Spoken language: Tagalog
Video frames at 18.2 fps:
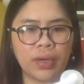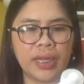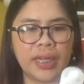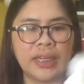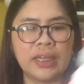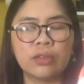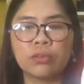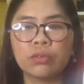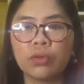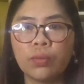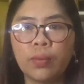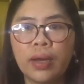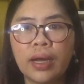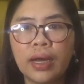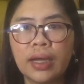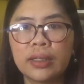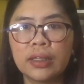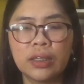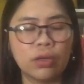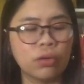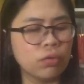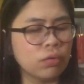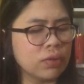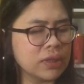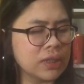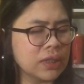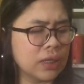Kaya natutuwa nga din
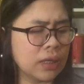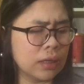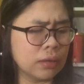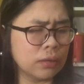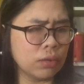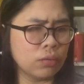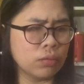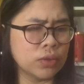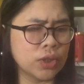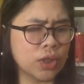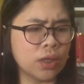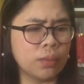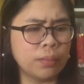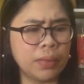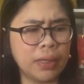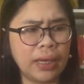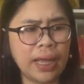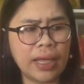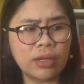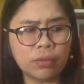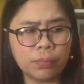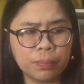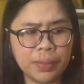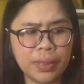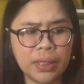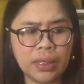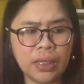ako kasi nakita ko siya na may
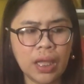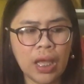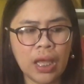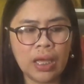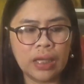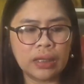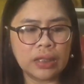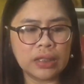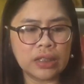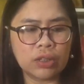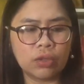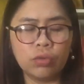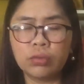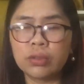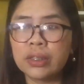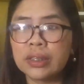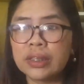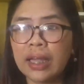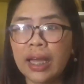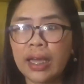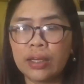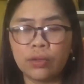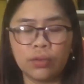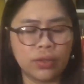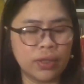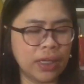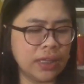lycopene, tas
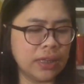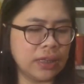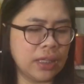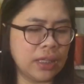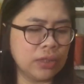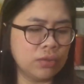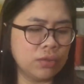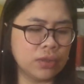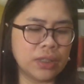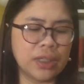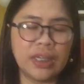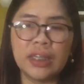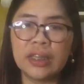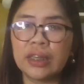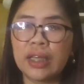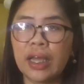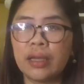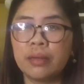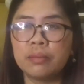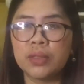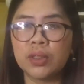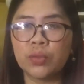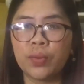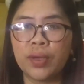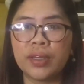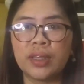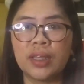glutathione and then yung 3
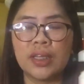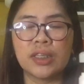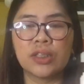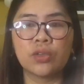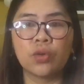times whitening.